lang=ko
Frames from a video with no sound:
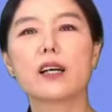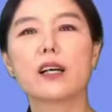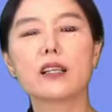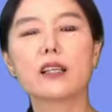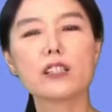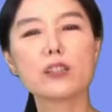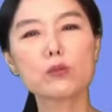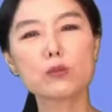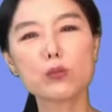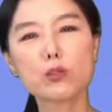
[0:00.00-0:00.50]

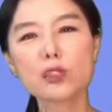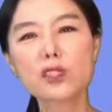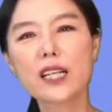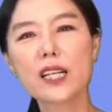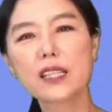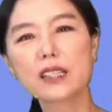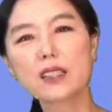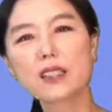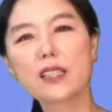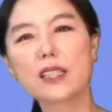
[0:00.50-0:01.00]
이런 풍차
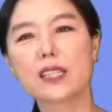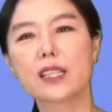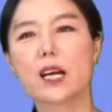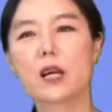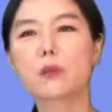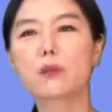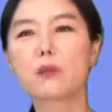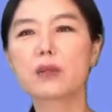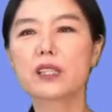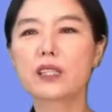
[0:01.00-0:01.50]
같은 데다
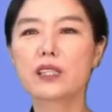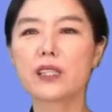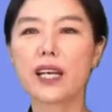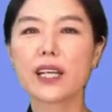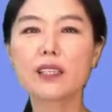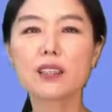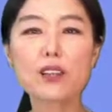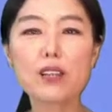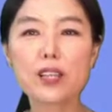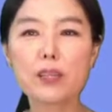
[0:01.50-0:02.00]
낭비를
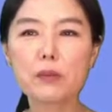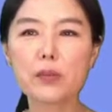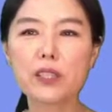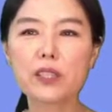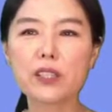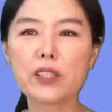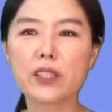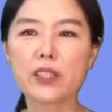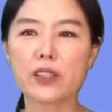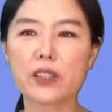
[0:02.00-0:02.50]

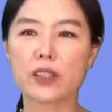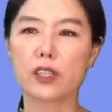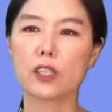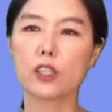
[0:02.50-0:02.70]
했더라면은